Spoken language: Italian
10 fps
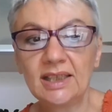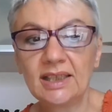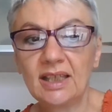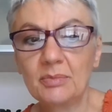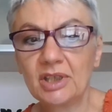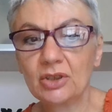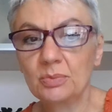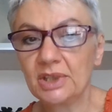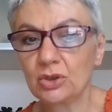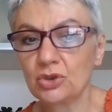e che abbiano
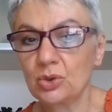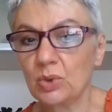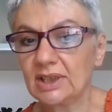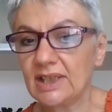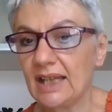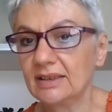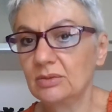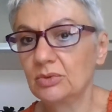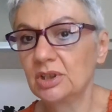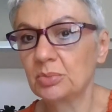almeno 50
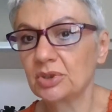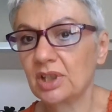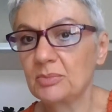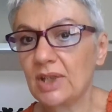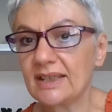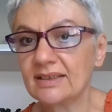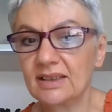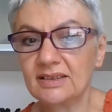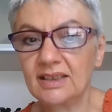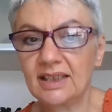anni, quindi potrebbe
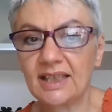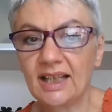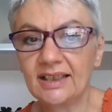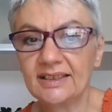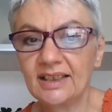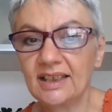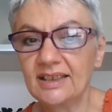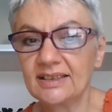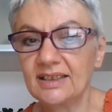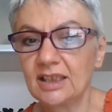essere sia da Agatha
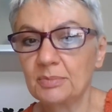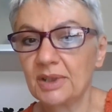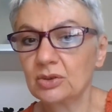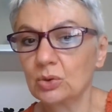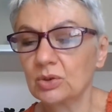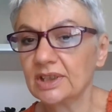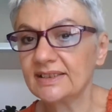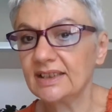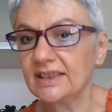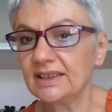Christie che Platone,
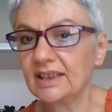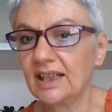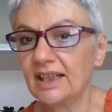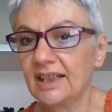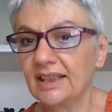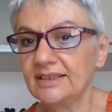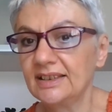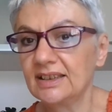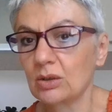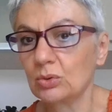Seneca,
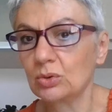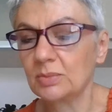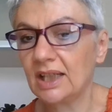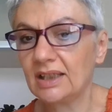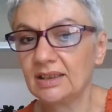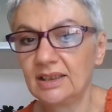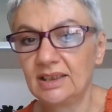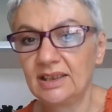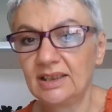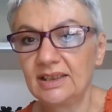l'antica Roma,
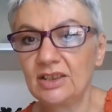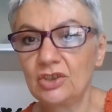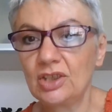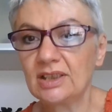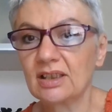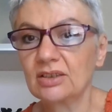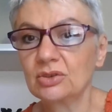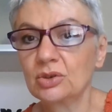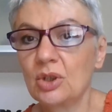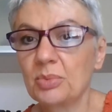eccetera.
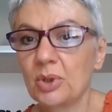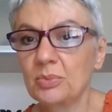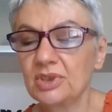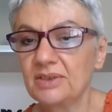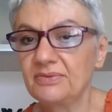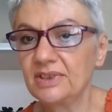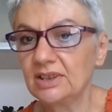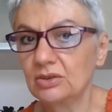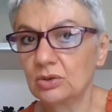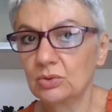Non ho proprio
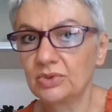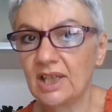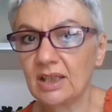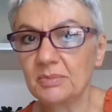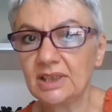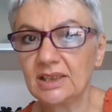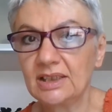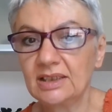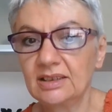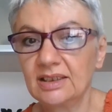definito un
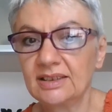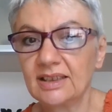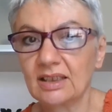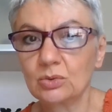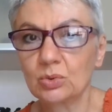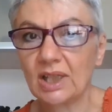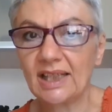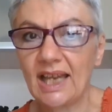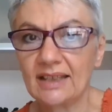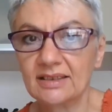termine letteratura
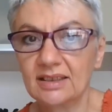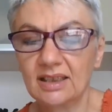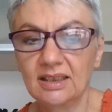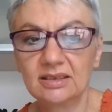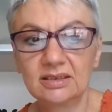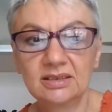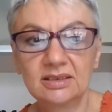classica.